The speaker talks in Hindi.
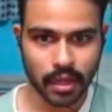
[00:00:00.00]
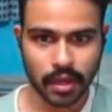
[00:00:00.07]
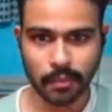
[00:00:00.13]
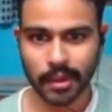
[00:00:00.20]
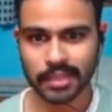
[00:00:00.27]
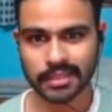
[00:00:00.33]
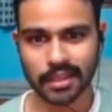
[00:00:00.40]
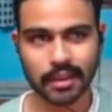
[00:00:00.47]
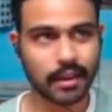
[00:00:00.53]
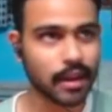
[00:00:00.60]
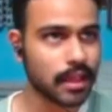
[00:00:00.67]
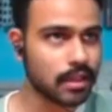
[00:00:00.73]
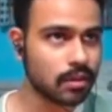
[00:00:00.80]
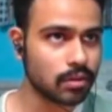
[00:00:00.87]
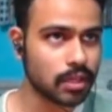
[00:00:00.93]
घमासान
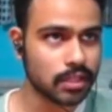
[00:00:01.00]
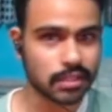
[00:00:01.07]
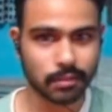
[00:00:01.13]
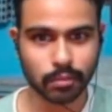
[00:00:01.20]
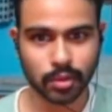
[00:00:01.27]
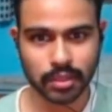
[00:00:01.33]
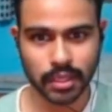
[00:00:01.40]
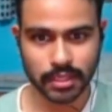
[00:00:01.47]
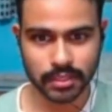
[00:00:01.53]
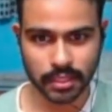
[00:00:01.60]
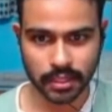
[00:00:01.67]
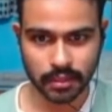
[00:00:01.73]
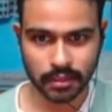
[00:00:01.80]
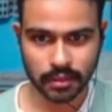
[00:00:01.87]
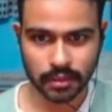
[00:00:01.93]
लड़ाई हो रही है सब कुछ ऐसे
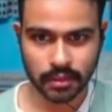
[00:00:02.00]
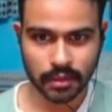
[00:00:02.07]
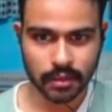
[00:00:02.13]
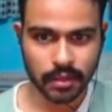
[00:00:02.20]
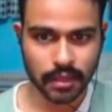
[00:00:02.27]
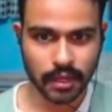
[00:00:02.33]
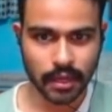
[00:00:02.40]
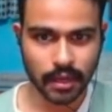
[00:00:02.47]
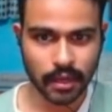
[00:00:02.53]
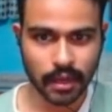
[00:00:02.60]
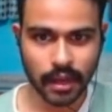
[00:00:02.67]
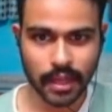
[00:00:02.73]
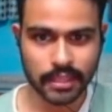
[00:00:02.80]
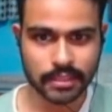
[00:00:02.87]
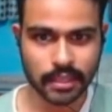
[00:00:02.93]
ठीक है
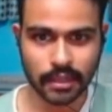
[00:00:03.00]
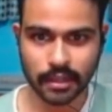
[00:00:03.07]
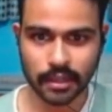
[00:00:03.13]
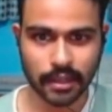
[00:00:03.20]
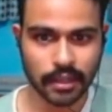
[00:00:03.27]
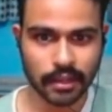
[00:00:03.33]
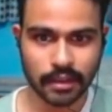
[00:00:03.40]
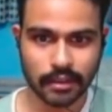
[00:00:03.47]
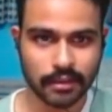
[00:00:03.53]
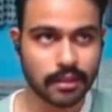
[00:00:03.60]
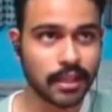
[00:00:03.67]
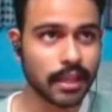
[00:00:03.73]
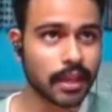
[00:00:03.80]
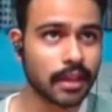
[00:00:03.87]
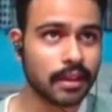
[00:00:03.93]
लड़ाई चल रही है
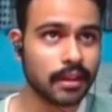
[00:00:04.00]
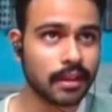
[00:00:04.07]
ठीक है